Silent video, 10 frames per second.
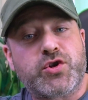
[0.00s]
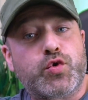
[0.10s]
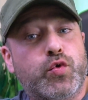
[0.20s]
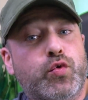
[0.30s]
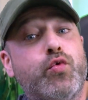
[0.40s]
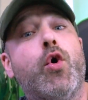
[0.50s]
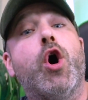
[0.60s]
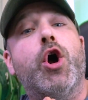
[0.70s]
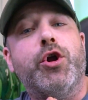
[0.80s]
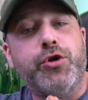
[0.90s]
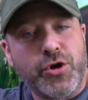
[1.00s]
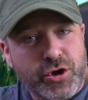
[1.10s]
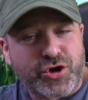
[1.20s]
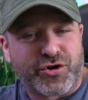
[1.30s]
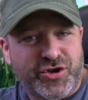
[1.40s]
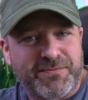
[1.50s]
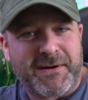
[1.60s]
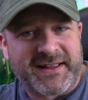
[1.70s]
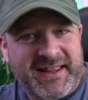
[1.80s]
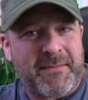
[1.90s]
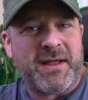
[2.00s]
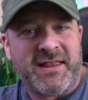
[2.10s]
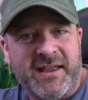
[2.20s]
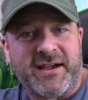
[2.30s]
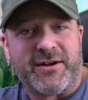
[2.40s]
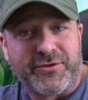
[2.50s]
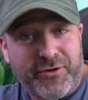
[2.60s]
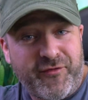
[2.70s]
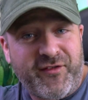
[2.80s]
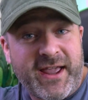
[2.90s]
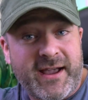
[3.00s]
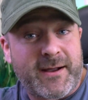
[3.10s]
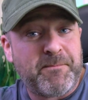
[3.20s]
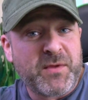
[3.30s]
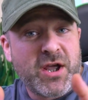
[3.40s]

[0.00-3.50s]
Surtout, ne change pas ta manière de faire.